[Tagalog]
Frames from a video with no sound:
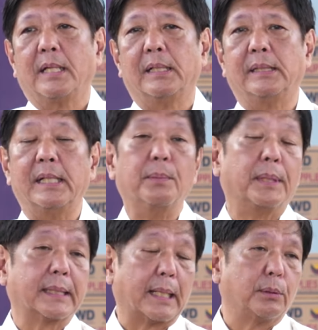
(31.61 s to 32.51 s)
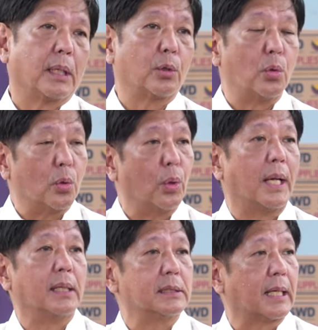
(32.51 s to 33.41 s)
hindi naman tayo
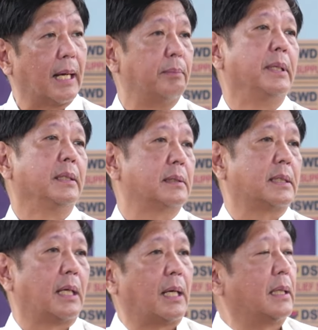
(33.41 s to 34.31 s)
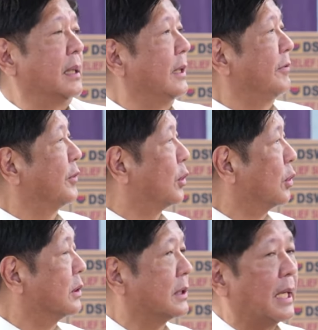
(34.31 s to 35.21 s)
nagkukulang sa gamit sa uh, relief
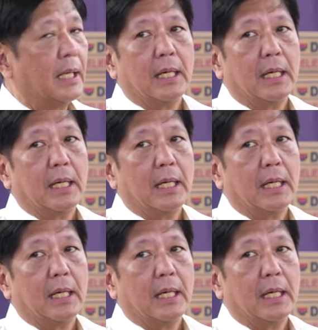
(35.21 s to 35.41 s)
goods.